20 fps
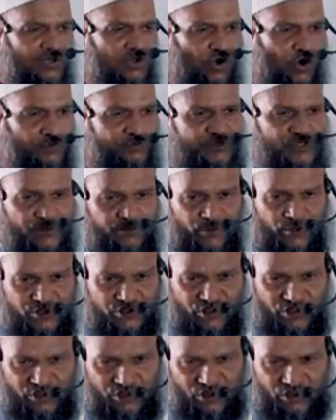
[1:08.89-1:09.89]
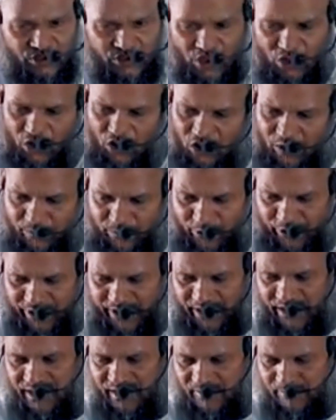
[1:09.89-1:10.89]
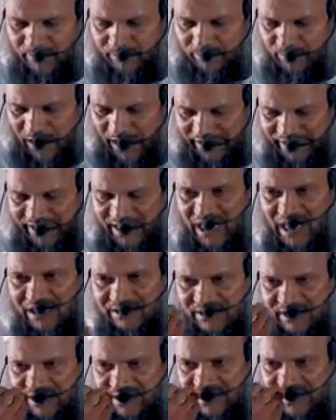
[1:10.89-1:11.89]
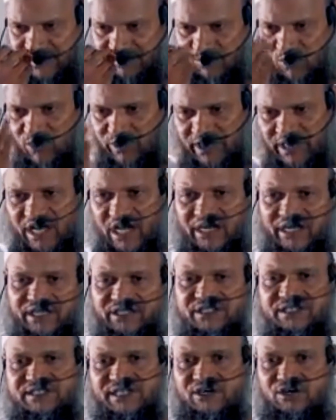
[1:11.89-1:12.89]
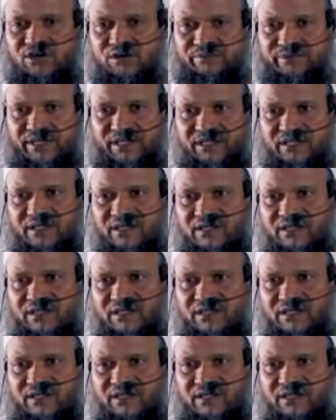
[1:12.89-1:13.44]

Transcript: কবজি পর্যন্ত ধর পরে পানি হাতে নিয়ে মুখে নাকে দিতে হবে